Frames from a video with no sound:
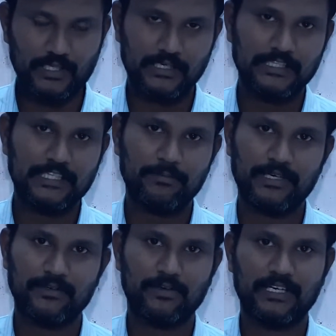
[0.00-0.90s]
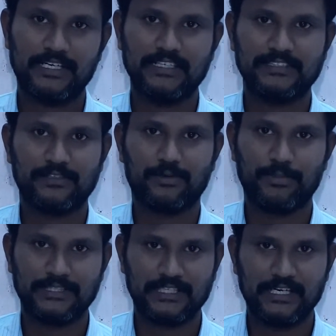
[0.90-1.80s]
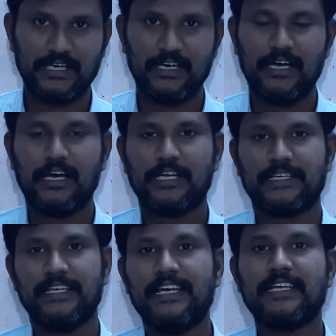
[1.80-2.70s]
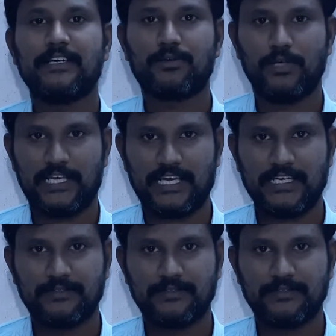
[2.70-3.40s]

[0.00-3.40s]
லித்தியம் அயனுக்கும் லெட் ஆசிட்க்கும் பார்த்தீங்கன்னா ஏறக்குறைய